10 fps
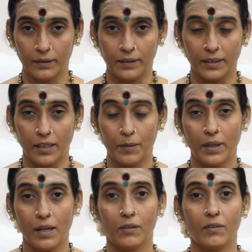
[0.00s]
இந்த நிலைமை
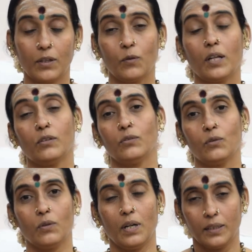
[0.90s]
யாருக்கும் வரக்கூடாதுன்னு
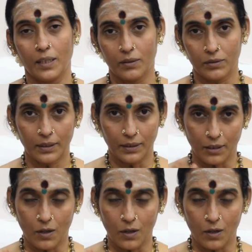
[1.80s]
தோணும் அந்த அளவுக்கு அந்த